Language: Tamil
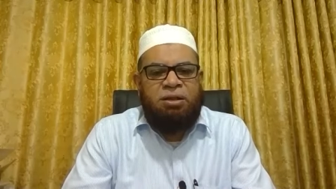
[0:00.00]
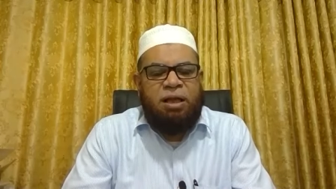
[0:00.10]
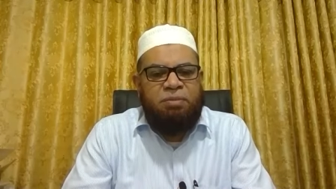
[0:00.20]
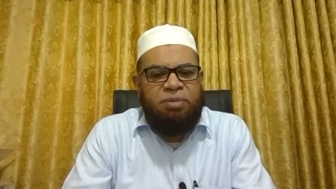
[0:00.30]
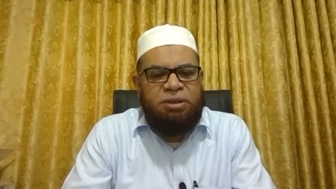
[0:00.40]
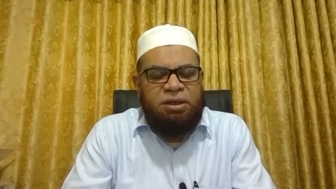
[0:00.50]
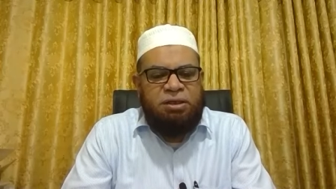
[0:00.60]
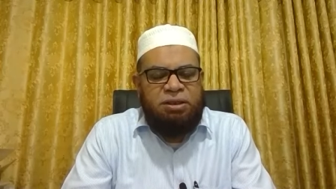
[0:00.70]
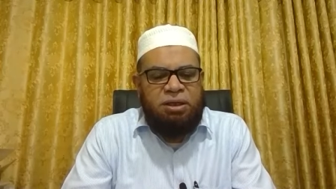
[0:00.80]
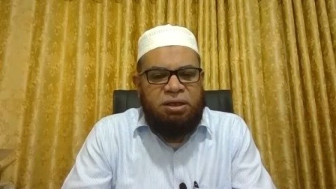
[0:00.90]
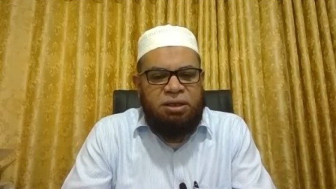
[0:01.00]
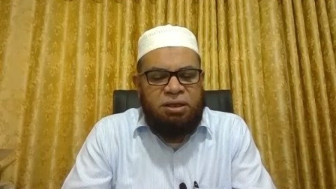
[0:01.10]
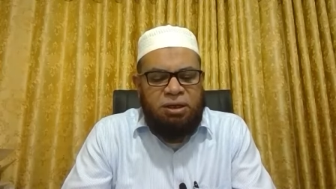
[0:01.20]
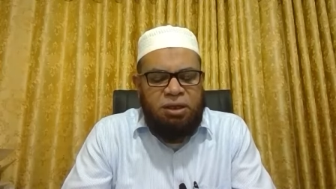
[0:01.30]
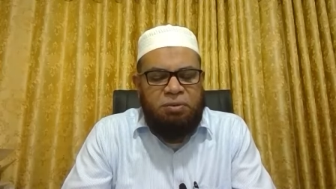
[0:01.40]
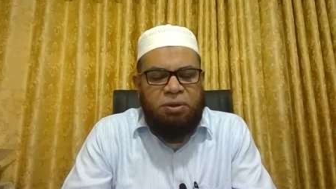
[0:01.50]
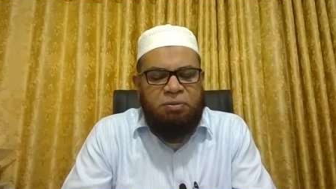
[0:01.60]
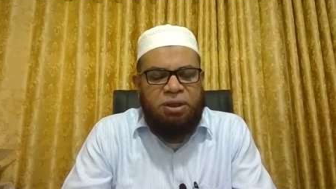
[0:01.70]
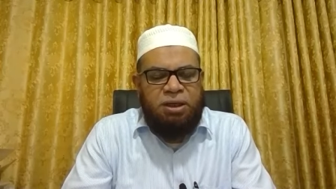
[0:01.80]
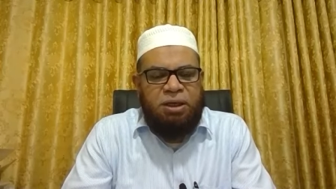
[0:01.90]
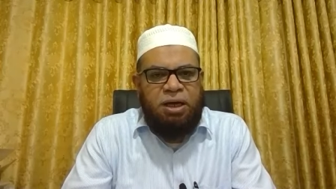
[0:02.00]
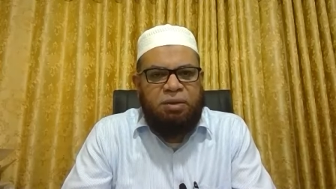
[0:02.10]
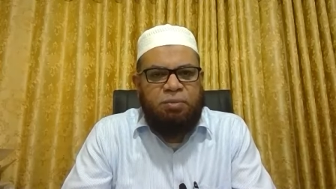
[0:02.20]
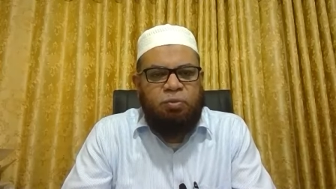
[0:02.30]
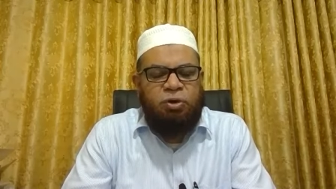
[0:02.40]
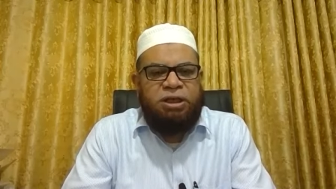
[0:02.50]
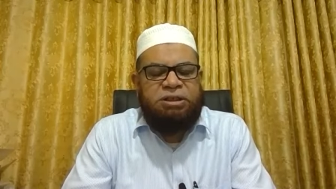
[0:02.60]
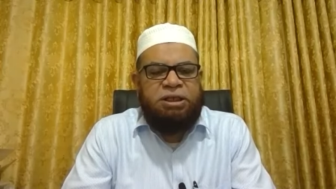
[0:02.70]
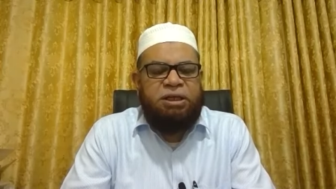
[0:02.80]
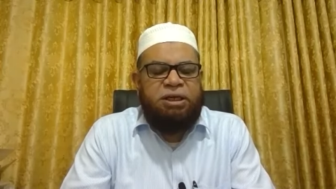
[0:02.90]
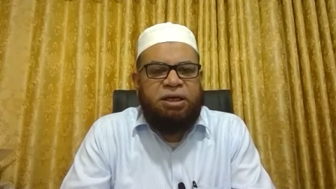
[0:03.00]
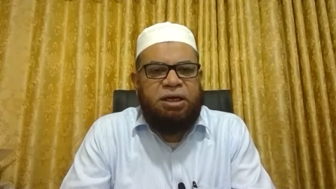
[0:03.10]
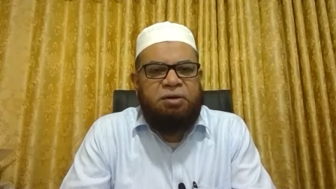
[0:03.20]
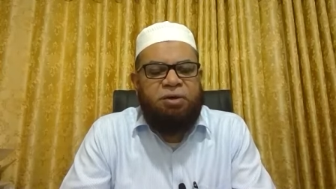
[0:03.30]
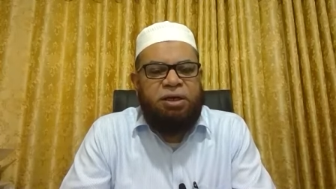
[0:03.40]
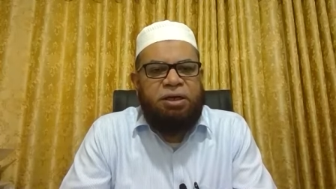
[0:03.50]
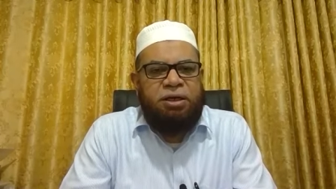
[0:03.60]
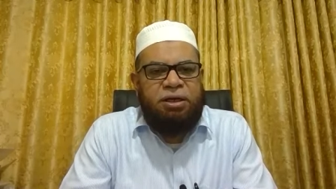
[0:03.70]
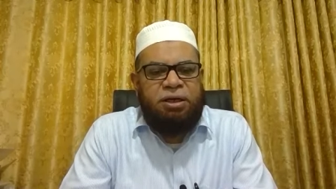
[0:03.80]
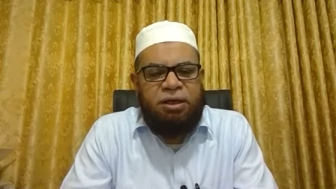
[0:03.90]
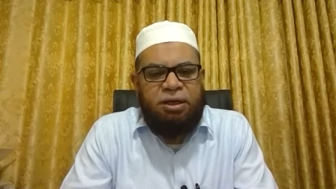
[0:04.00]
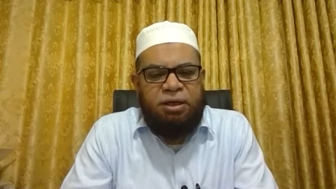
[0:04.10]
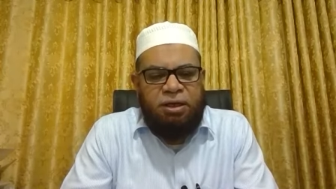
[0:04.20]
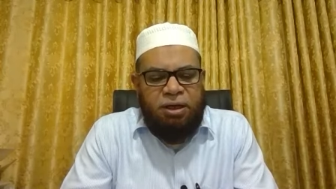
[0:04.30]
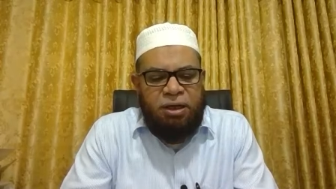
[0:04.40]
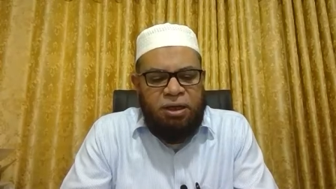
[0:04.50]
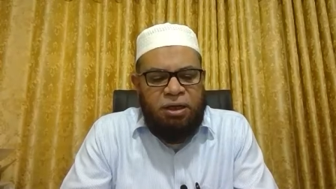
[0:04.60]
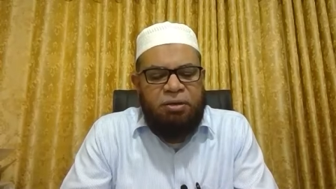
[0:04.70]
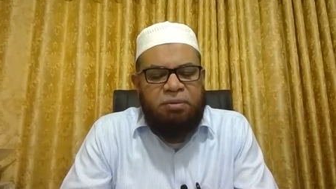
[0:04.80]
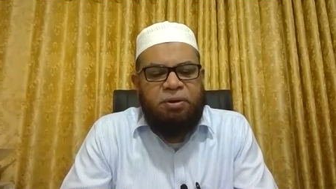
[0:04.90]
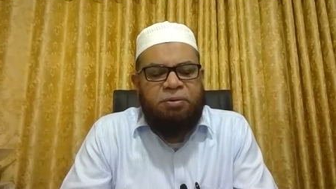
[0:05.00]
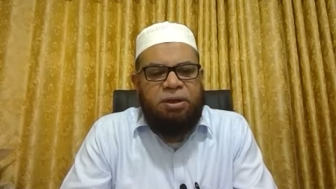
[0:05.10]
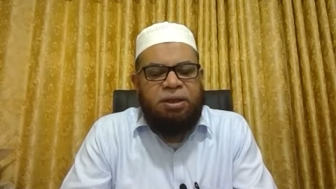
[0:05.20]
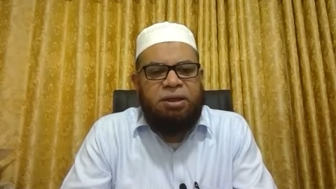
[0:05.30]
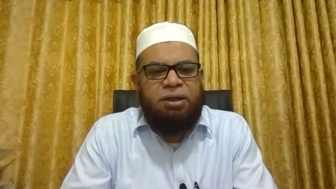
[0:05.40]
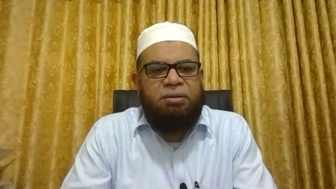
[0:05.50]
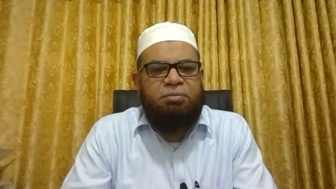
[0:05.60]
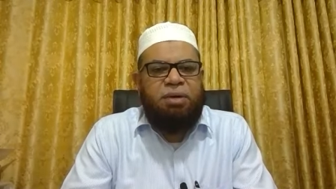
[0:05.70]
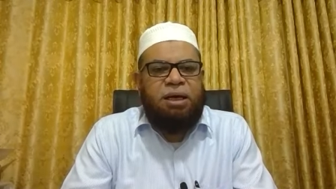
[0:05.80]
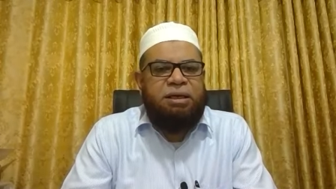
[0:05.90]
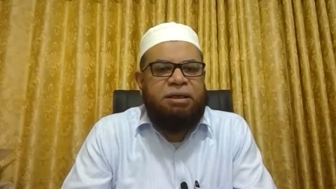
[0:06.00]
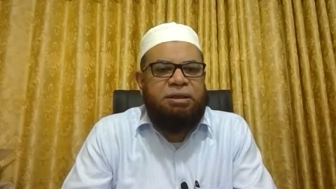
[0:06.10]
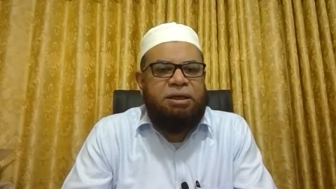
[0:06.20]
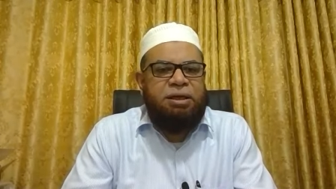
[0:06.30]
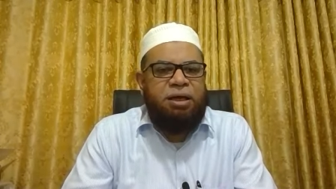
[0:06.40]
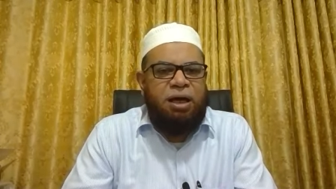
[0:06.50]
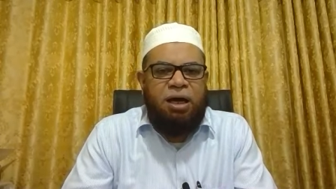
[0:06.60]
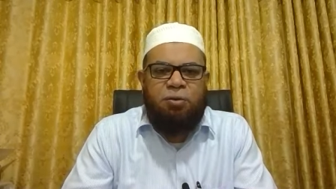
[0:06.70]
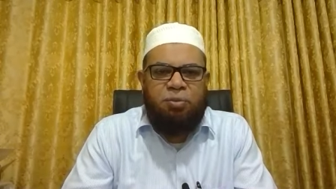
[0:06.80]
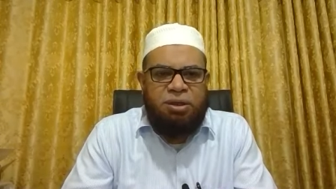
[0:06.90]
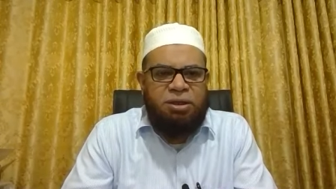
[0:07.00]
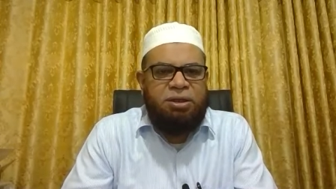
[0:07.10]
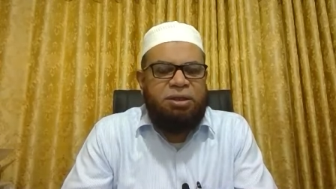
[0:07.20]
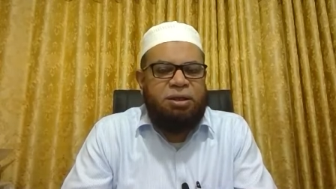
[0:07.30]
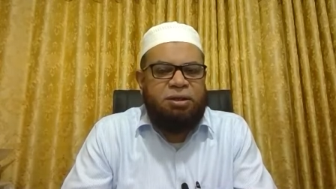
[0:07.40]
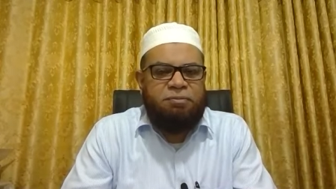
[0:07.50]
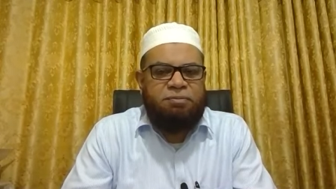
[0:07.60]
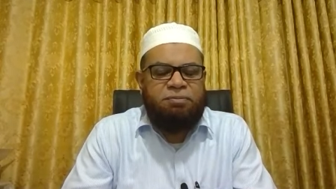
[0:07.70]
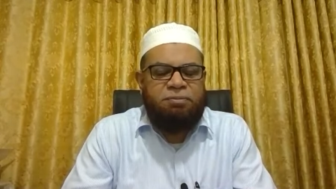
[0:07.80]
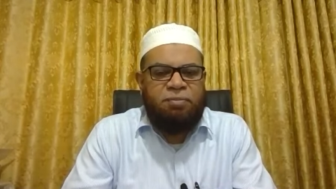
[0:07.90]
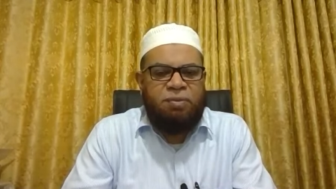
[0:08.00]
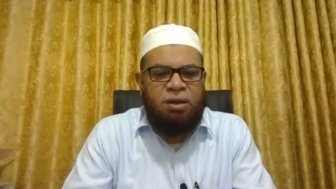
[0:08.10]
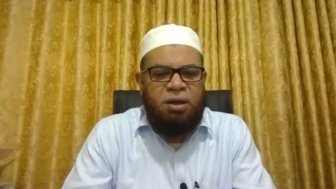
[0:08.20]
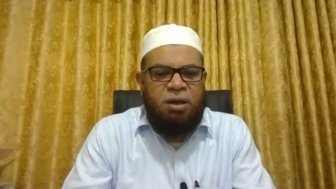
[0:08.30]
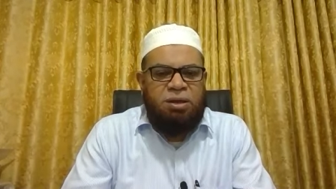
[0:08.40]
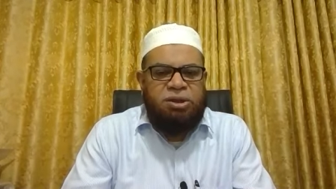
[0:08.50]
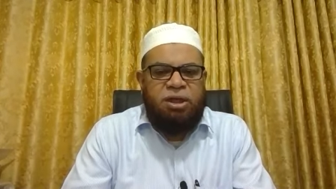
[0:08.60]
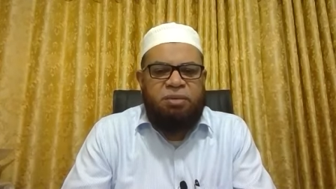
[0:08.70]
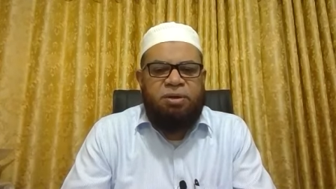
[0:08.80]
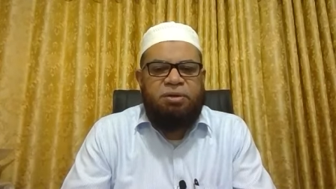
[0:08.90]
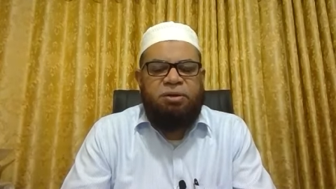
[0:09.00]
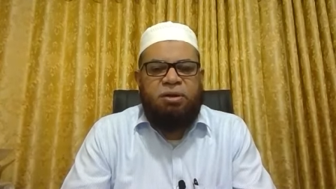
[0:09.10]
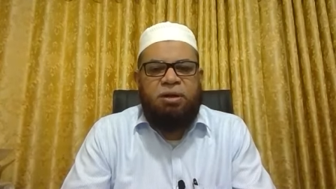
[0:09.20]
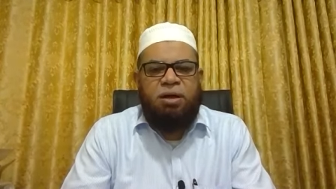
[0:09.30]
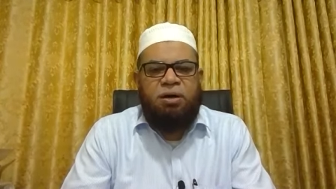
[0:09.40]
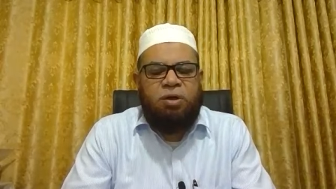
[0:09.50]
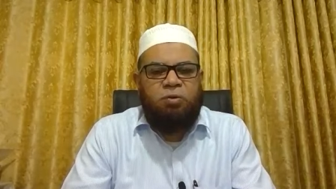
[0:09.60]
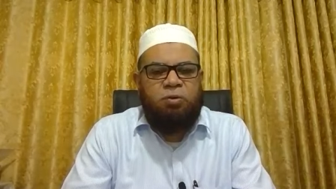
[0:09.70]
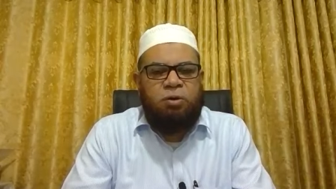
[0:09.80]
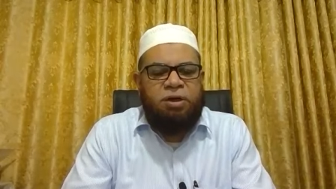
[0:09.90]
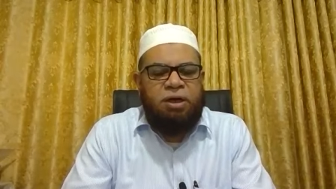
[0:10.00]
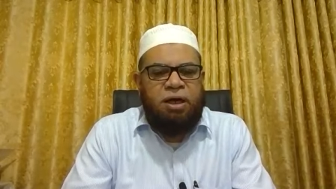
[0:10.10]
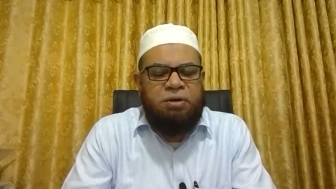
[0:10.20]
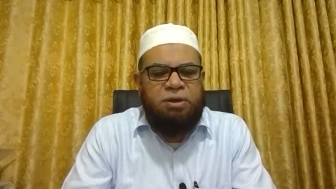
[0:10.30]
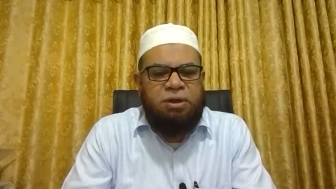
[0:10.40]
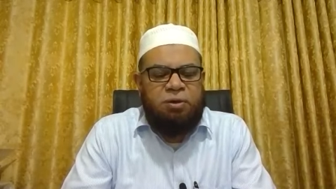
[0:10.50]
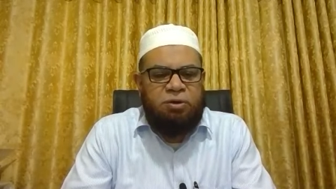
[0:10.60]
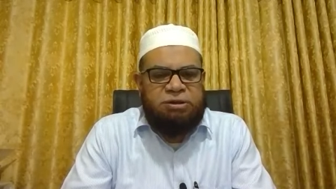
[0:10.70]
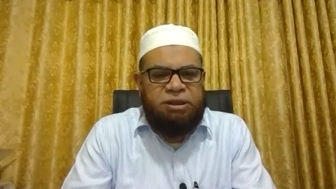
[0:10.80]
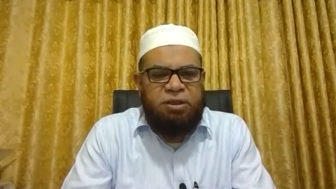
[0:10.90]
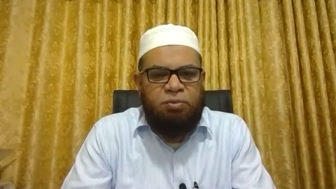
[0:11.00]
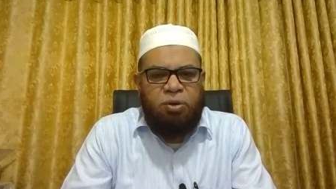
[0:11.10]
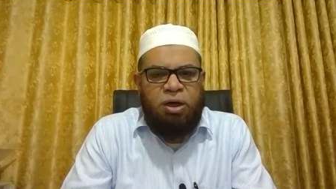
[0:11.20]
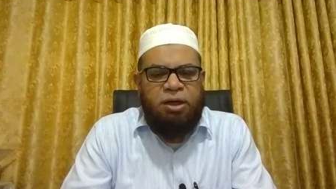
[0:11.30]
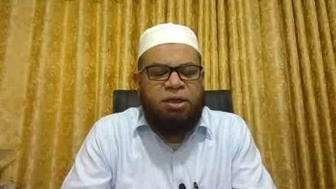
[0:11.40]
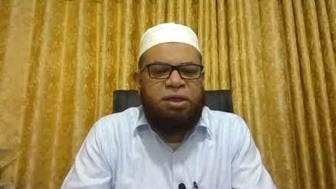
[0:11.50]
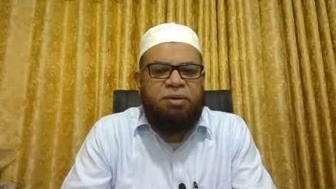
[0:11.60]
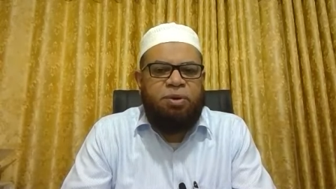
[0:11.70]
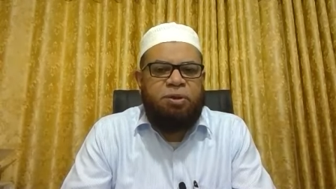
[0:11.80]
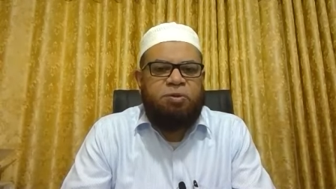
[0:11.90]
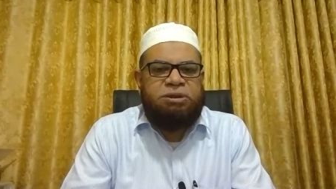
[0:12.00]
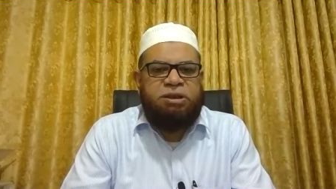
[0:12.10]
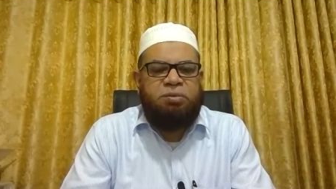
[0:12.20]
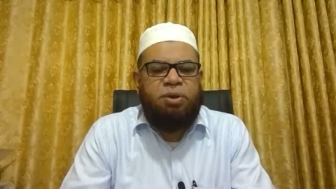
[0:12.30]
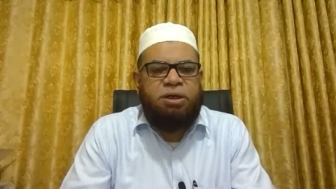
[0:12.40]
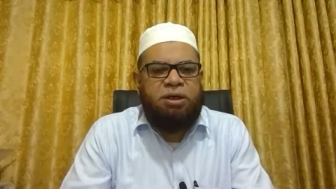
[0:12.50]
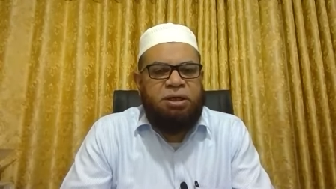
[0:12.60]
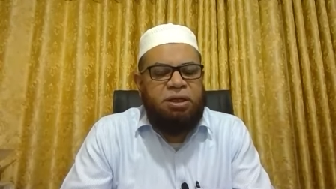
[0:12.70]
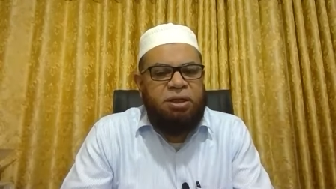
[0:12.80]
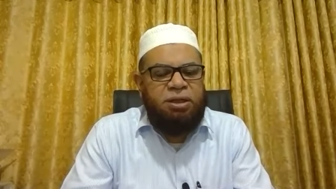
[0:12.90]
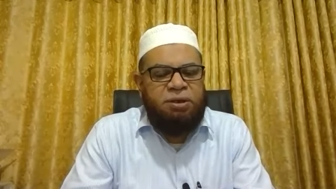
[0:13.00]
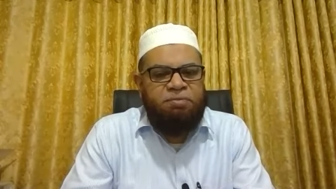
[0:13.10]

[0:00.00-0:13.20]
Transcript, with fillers: தாம்பத்தியத்தில் ஈடுபடுவதற்கான முன்னெச்சரிக்கை நடவடிக்கைகளிலே ஈடுபடுவதற்கு மார்க்கத்திலே அனுமதி இருக்கிறது ஜாபிர் ரதியுல்லாஹு அன்பு அவர்கள் அறிவிக்கிற ஒரு செய்தி புகாரியிலே பதிவு செய்யப்பட்டிருக்கிறது